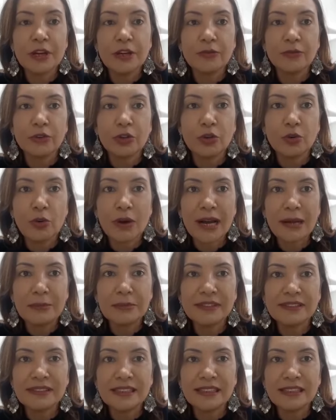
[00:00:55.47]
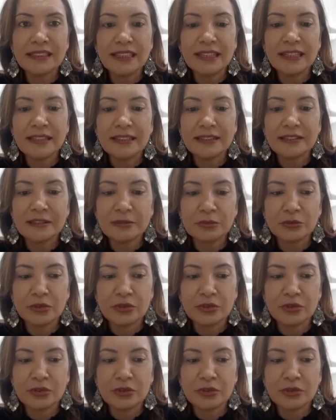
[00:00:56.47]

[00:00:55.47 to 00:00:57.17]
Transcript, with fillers: foi o absenteísmo